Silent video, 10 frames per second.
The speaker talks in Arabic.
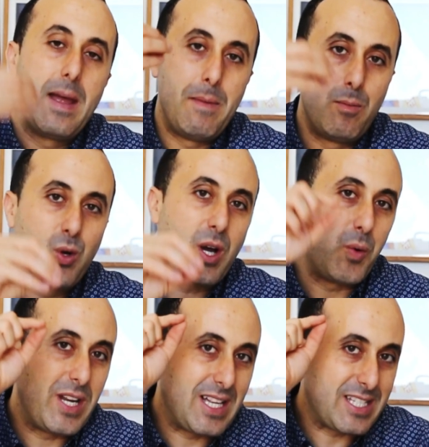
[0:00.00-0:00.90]
من
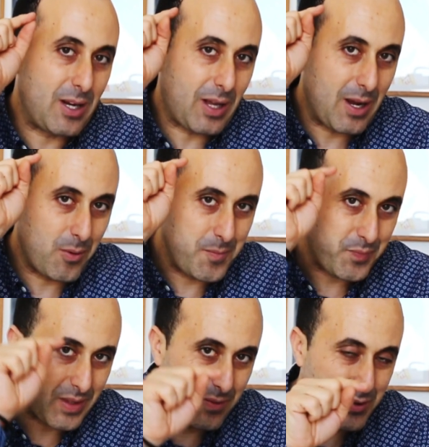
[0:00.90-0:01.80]
المكونات اللي تلقاو
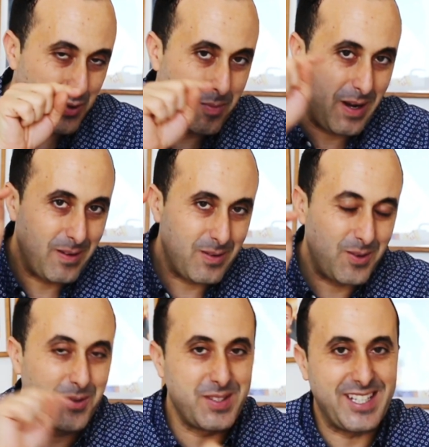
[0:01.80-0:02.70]
في الثومه
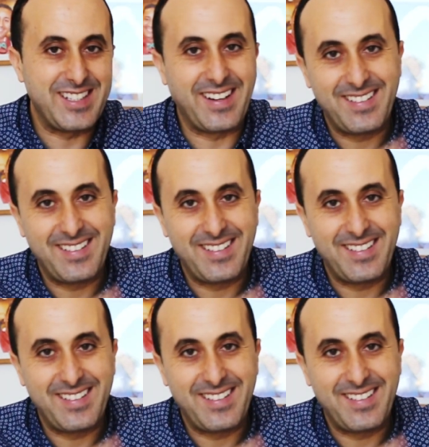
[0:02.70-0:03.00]
وفي الزعتر